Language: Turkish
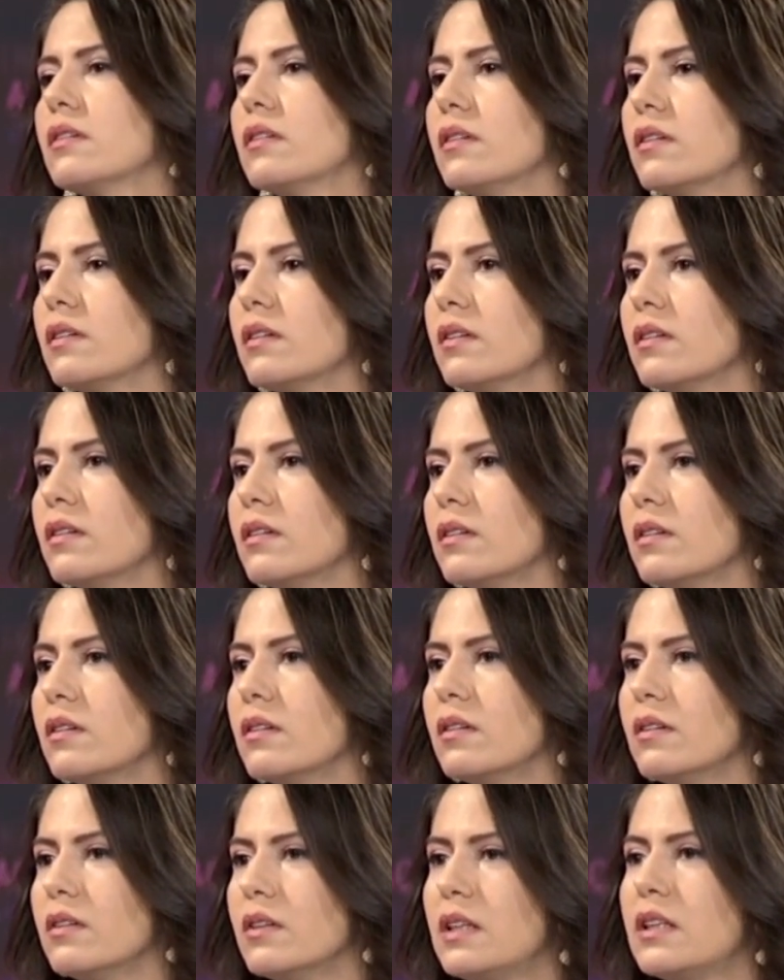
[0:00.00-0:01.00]
e,
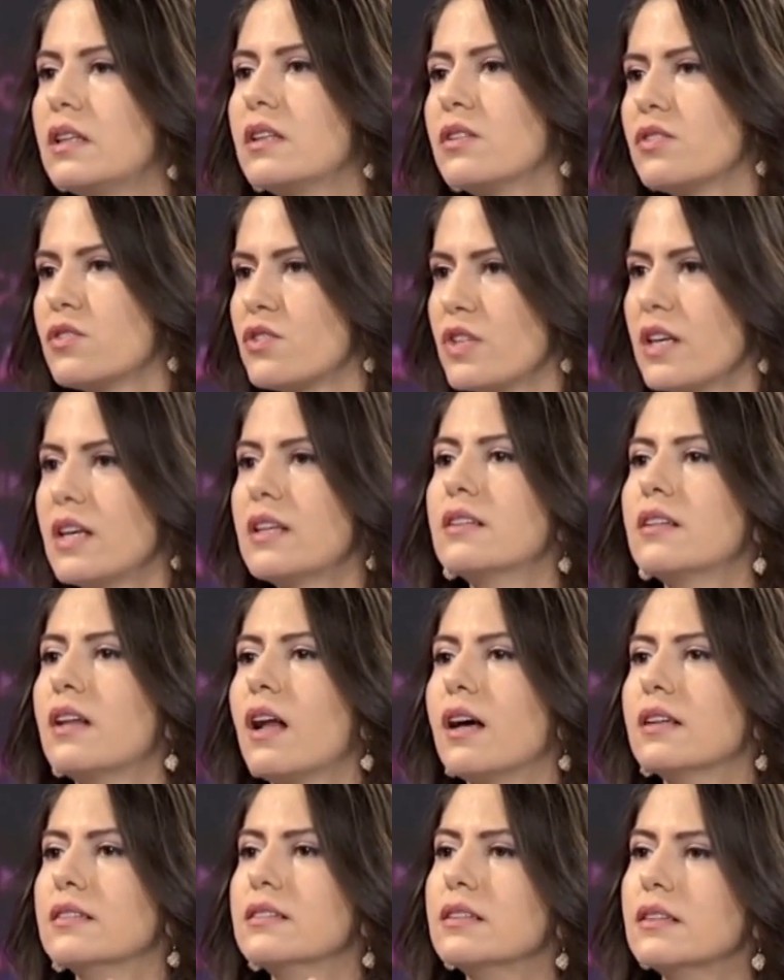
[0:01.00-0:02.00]
ikinci
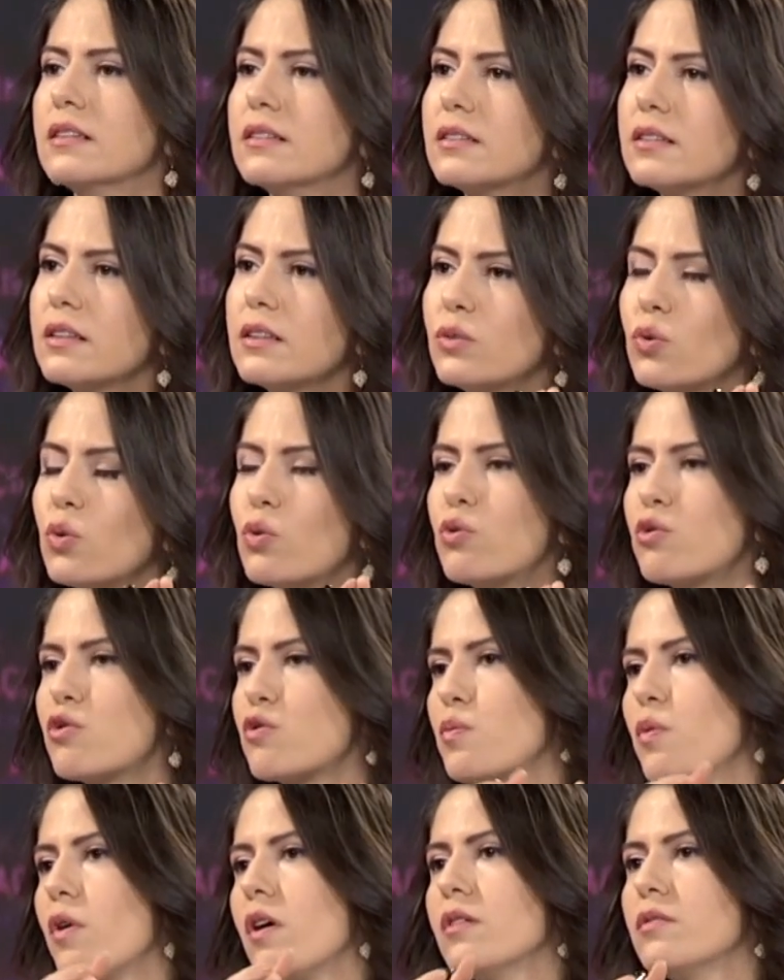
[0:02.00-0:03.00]
yenilendiğinde 9
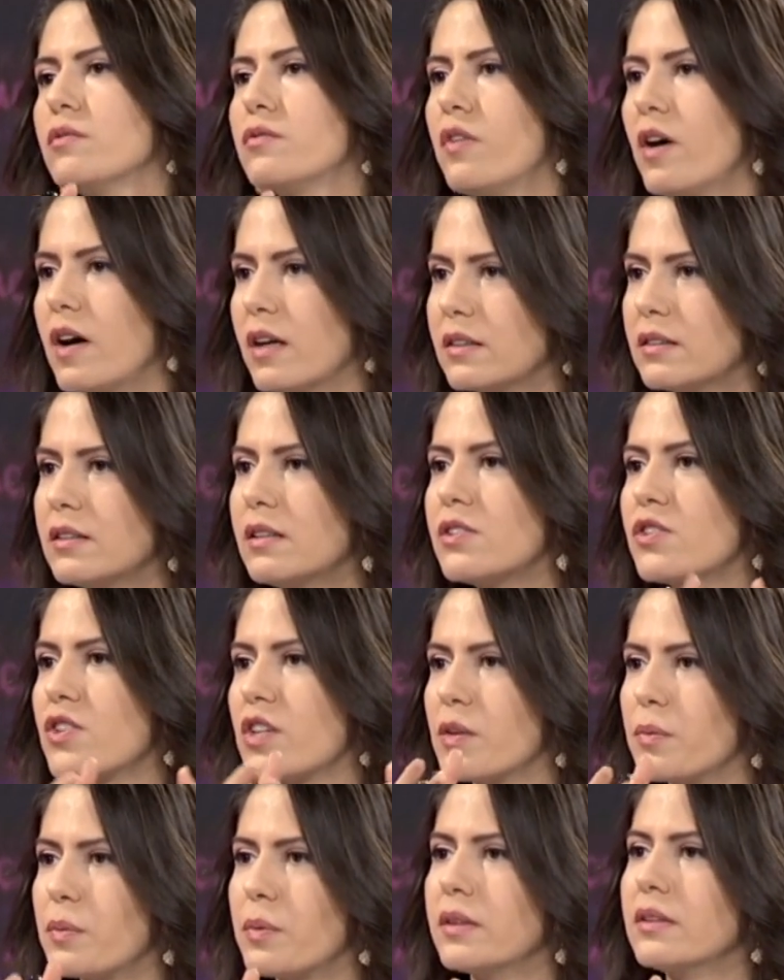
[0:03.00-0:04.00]
puan farkla
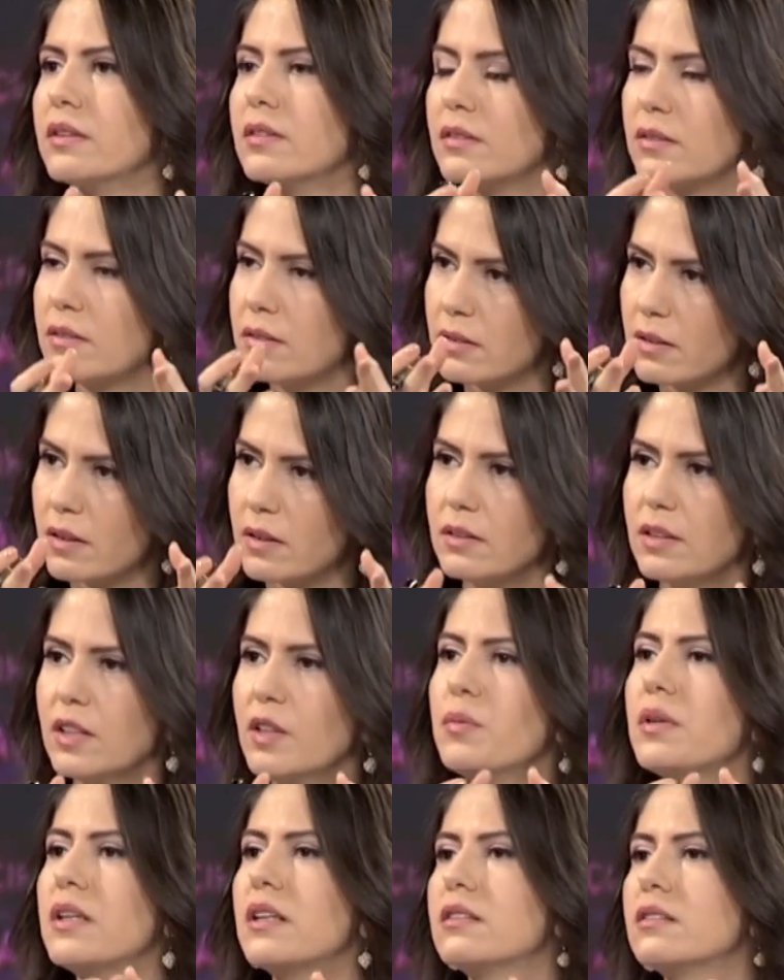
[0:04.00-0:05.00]
CHP'nin
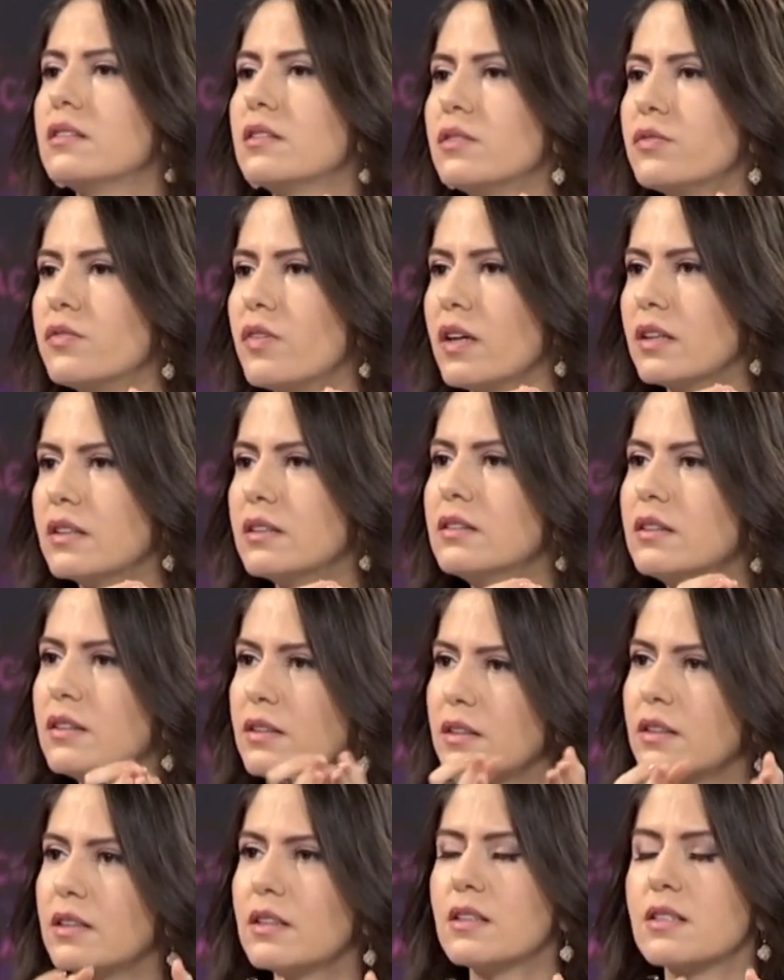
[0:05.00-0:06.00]
adayı Millet İttifakı'nın evet.
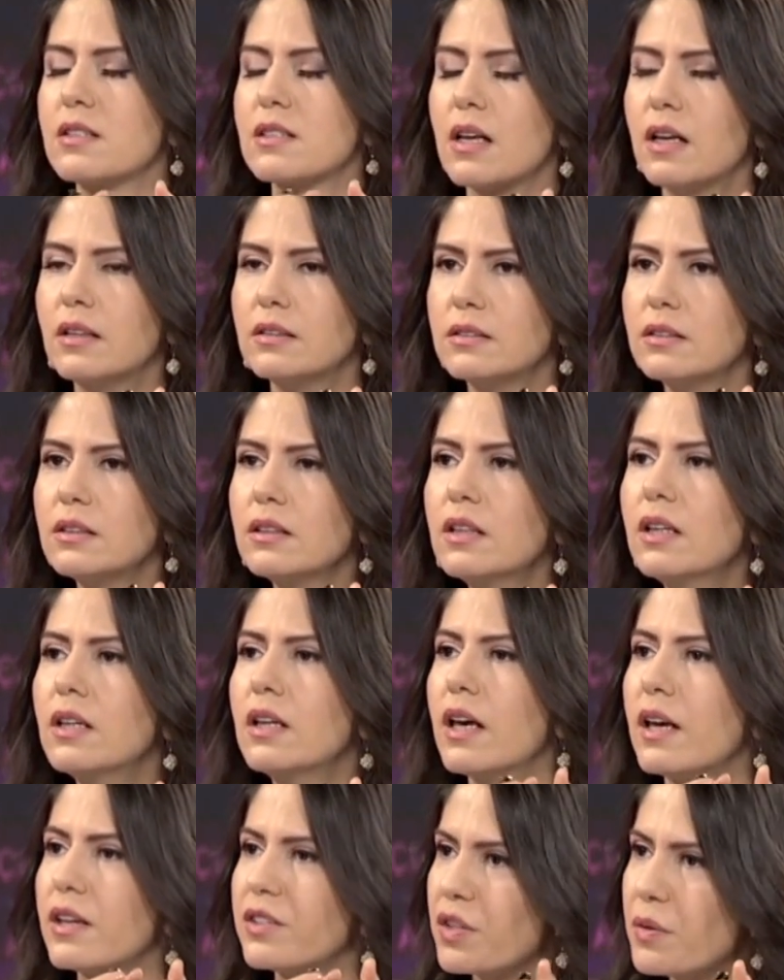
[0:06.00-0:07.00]
adayı kazandı.
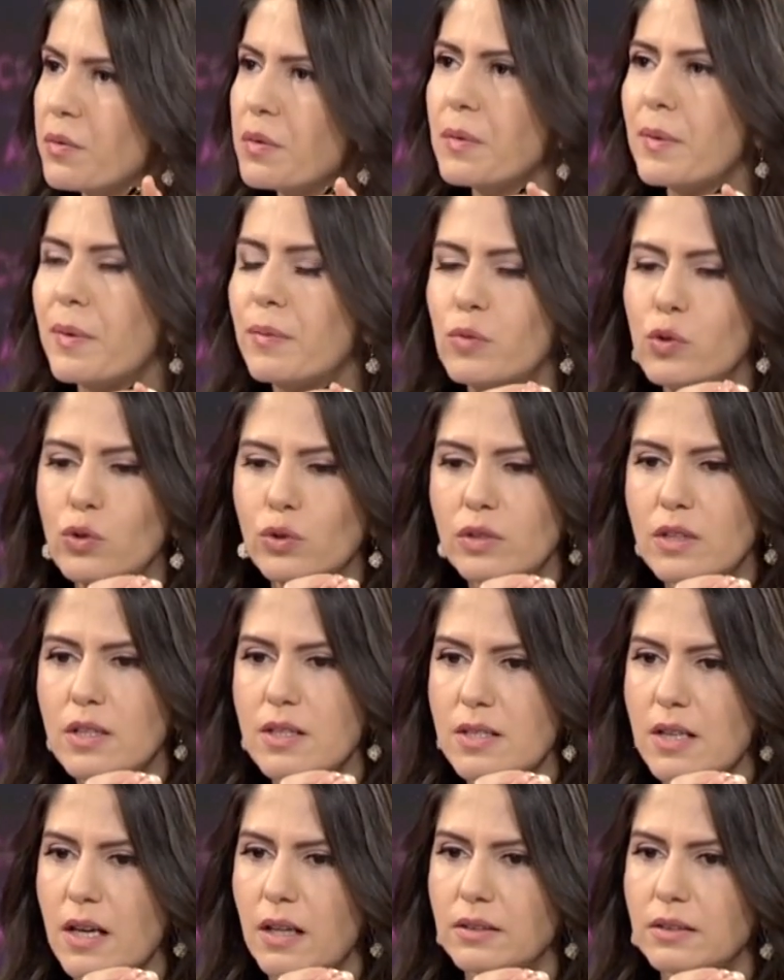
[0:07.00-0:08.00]
Ekrem İmamoğlu
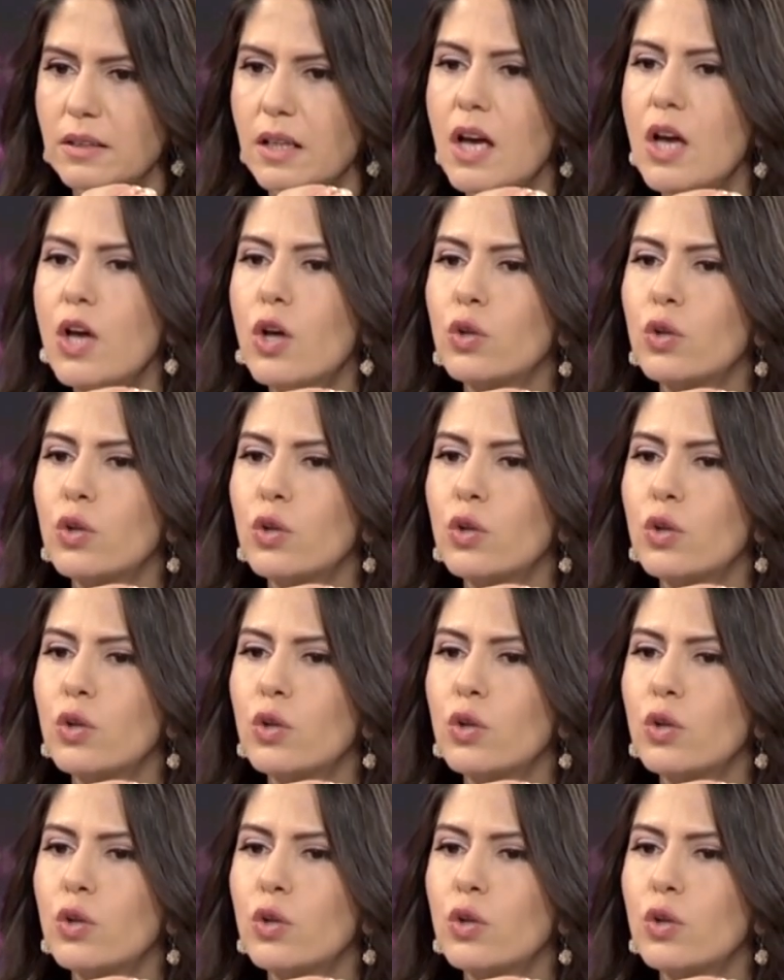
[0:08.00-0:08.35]
kazandı.